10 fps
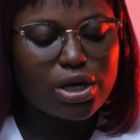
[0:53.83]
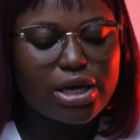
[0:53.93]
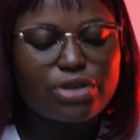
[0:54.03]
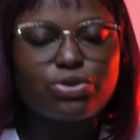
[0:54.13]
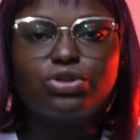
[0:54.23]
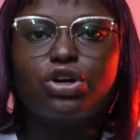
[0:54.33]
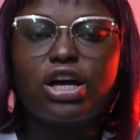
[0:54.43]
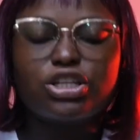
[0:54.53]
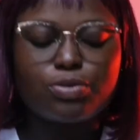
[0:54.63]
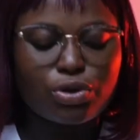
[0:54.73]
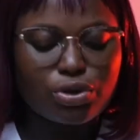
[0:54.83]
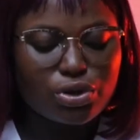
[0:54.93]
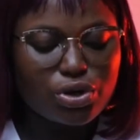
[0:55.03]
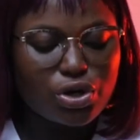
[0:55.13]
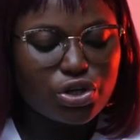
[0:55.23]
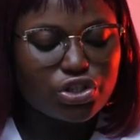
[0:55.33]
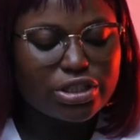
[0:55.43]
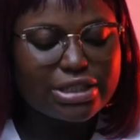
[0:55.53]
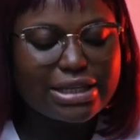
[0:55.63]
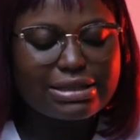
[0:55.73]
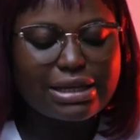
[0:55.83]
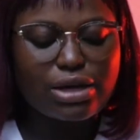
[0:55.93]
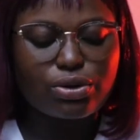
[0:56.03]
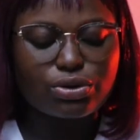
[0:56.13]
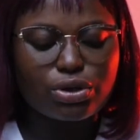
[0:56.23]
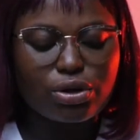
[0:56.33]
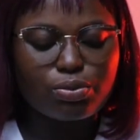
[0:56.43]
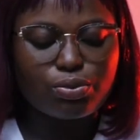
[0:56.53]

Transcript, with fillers: et son engagement, j'étais très content